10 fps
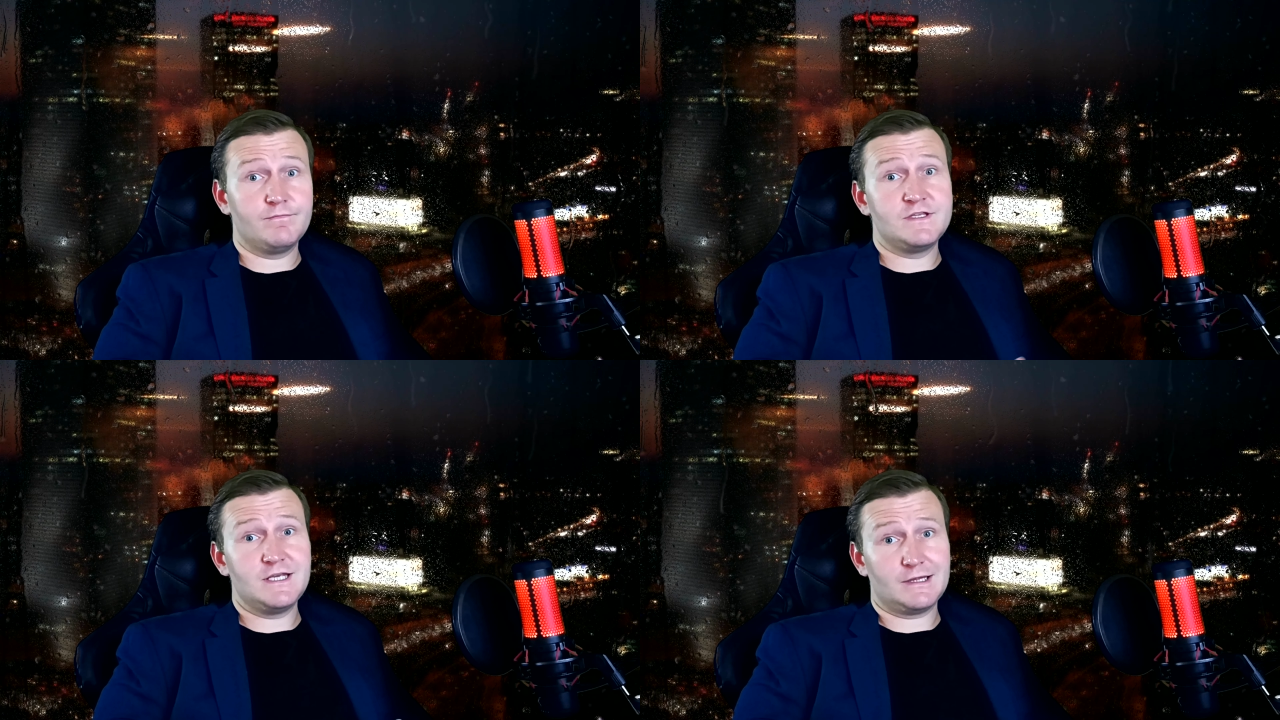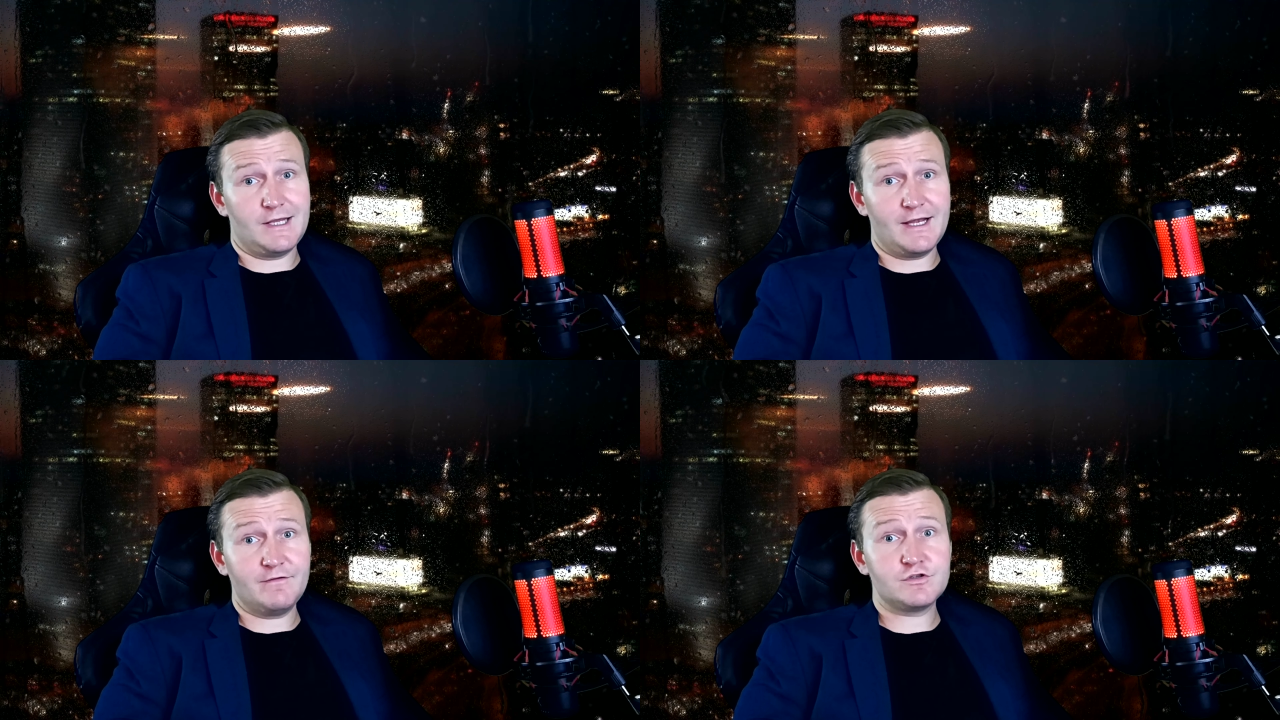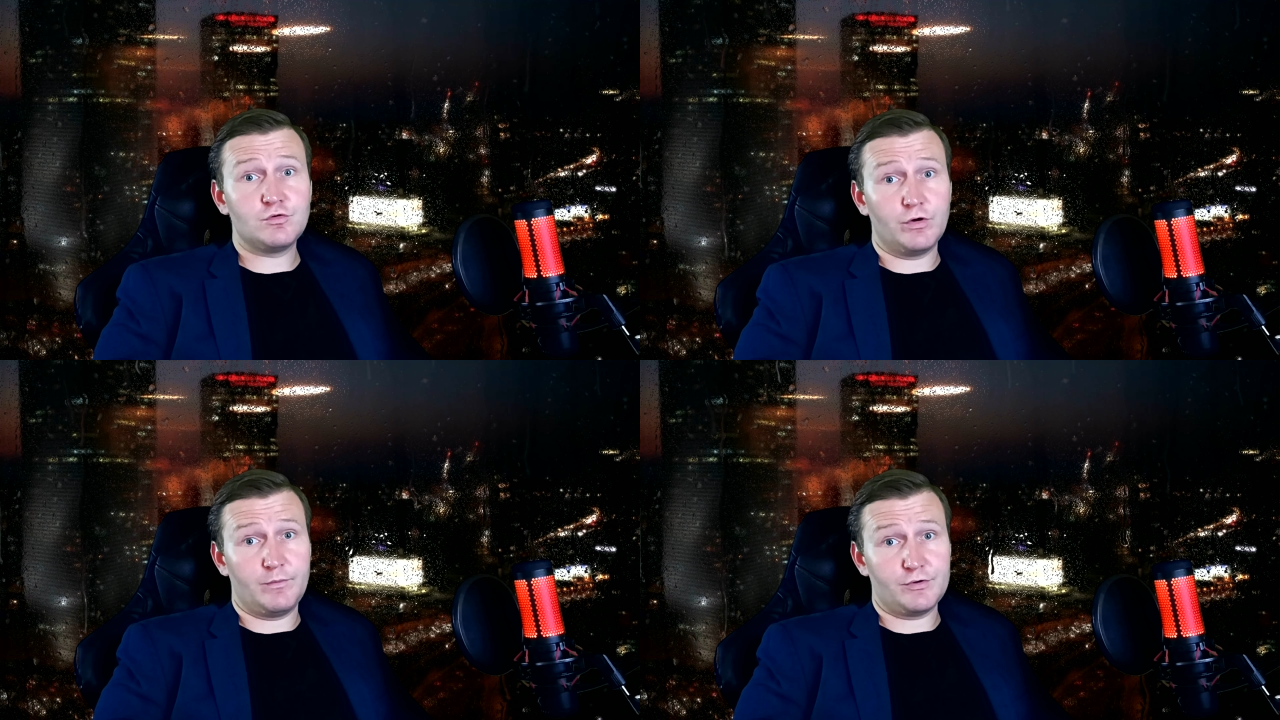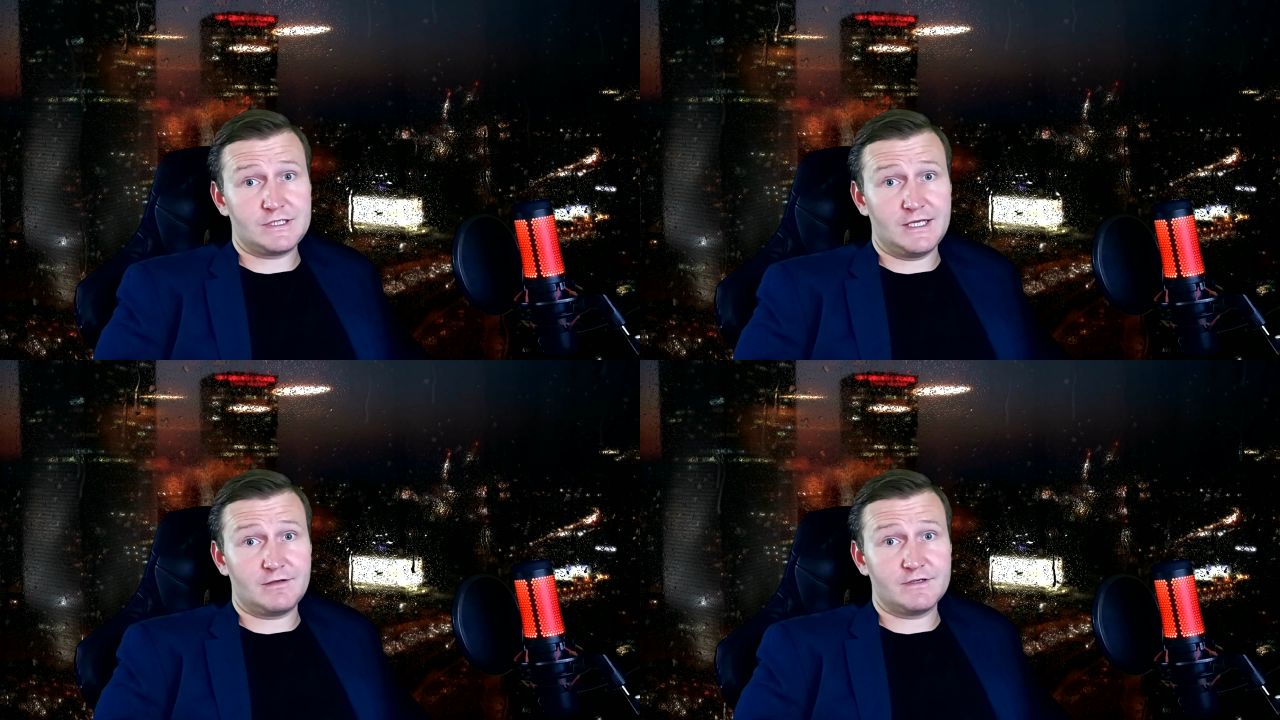Дед Ларри вскоре
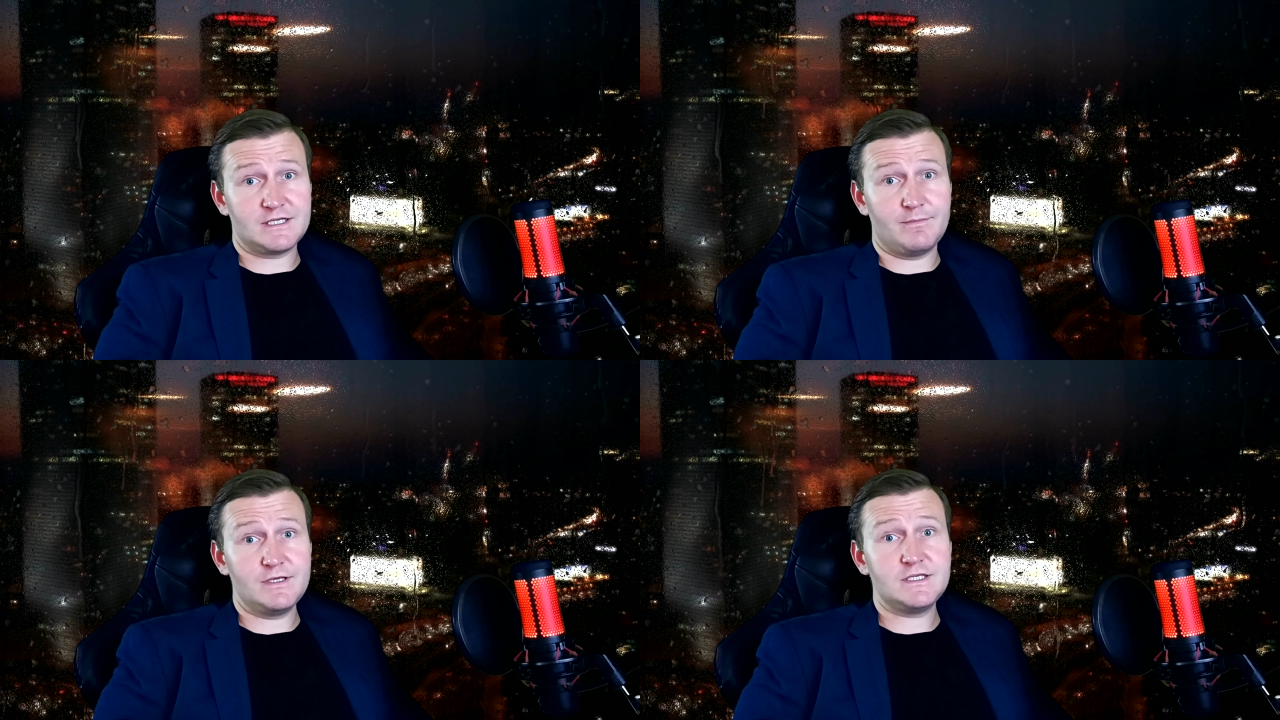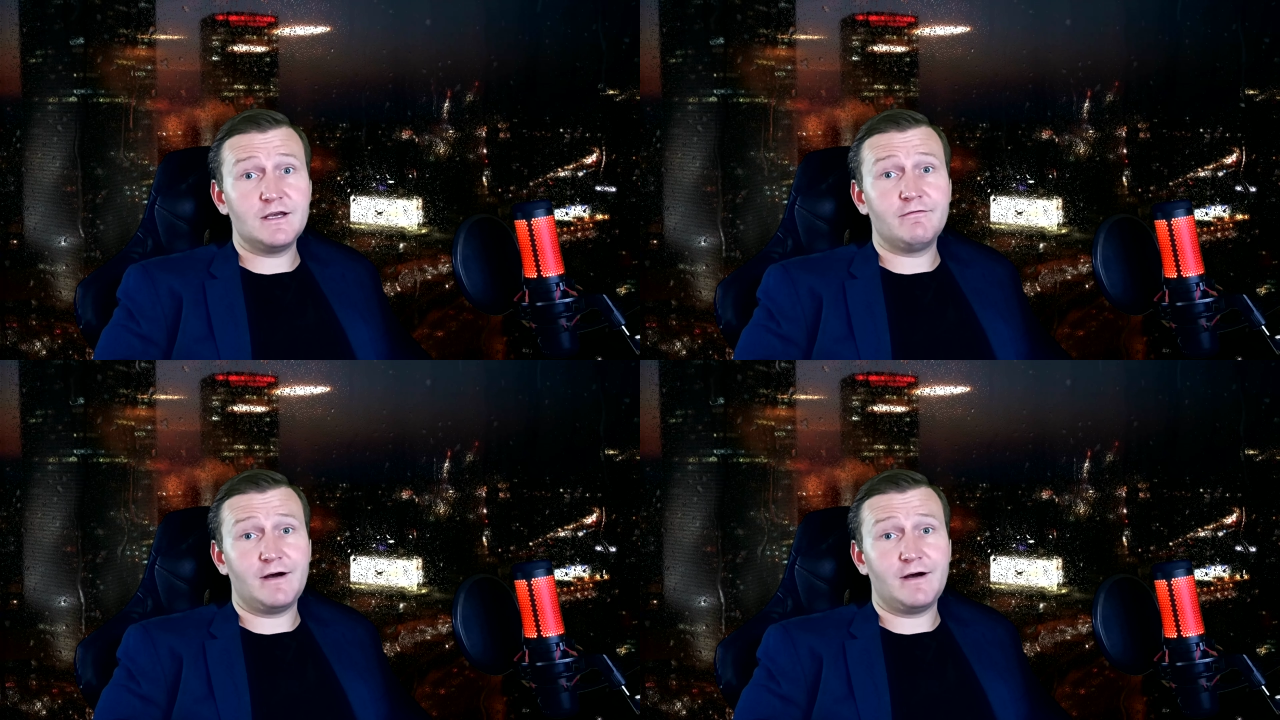после этого события